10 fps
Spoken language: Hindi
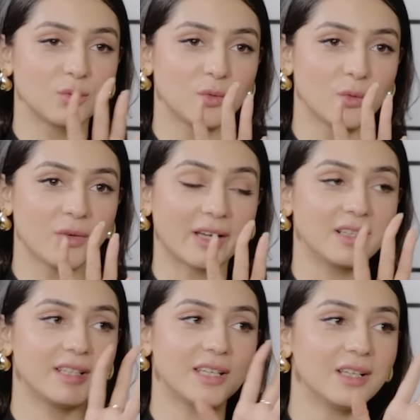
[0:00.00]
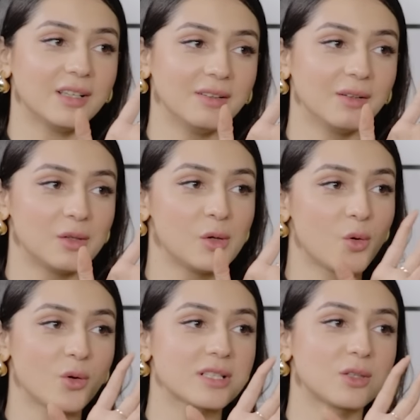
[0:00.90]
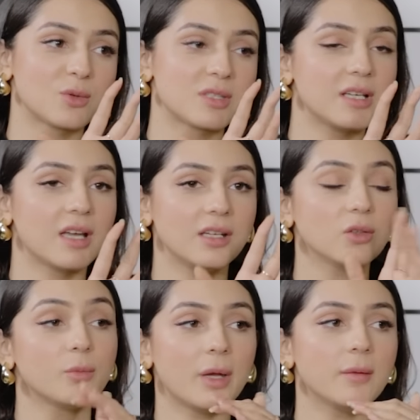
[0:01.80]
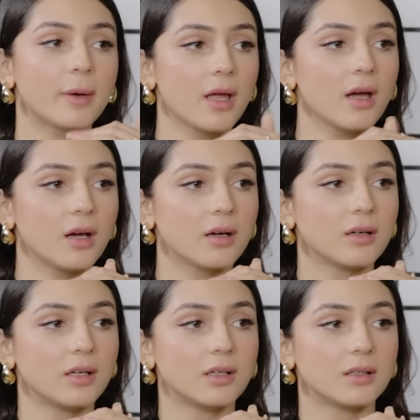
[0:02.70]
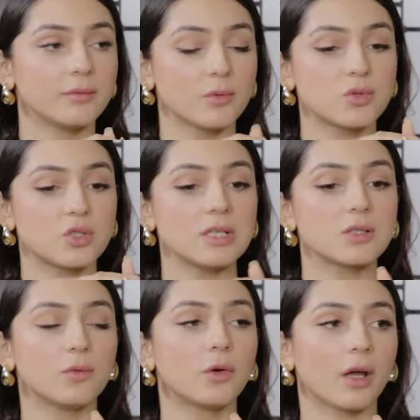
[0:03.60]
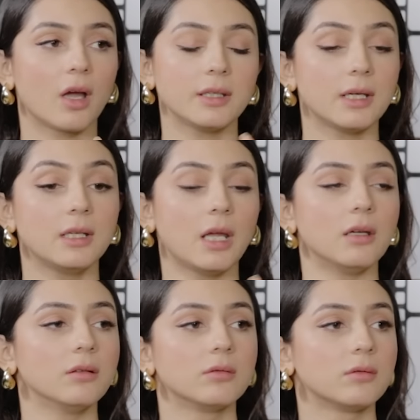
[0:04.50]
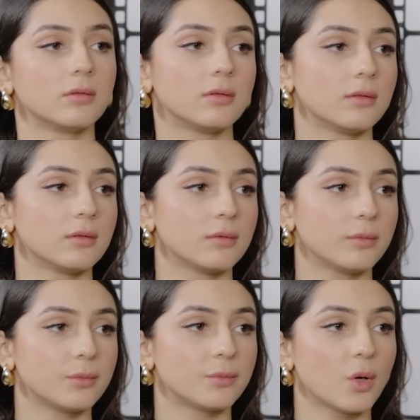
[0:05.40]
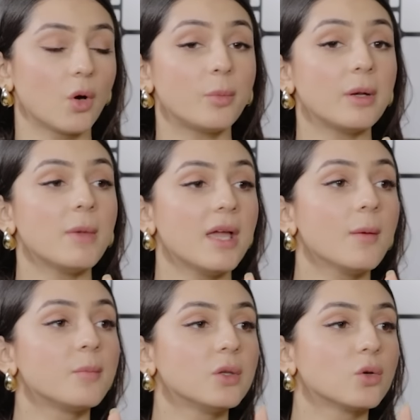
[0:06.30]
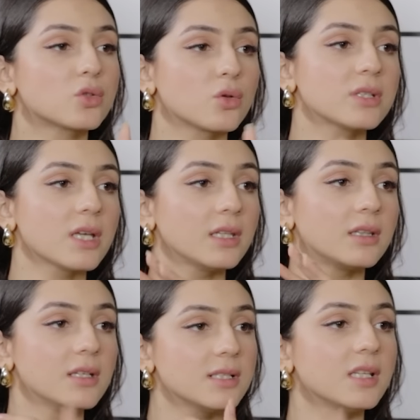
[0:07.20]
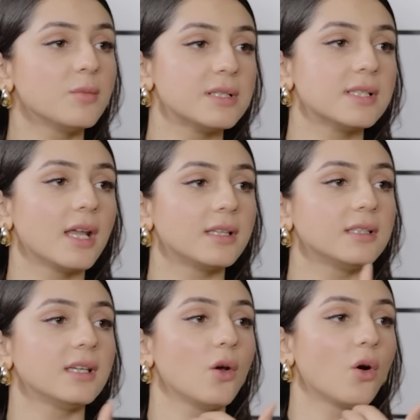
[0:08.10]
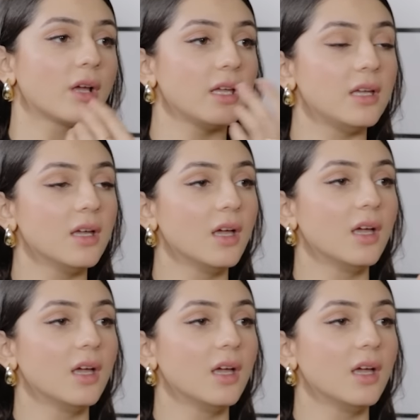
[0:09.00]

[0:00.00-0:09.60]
हूँ वो फैकल्टी के लोगों के साथ दोस्ती कर रही हूँ तो मैंने बड़ा उस चीज़ को वो रखा था कि नहीं हम्म। और फिर मैं अपने दोस्तों के साथ इतनी ज़्यादा बिजी रहती थी कि और कहीं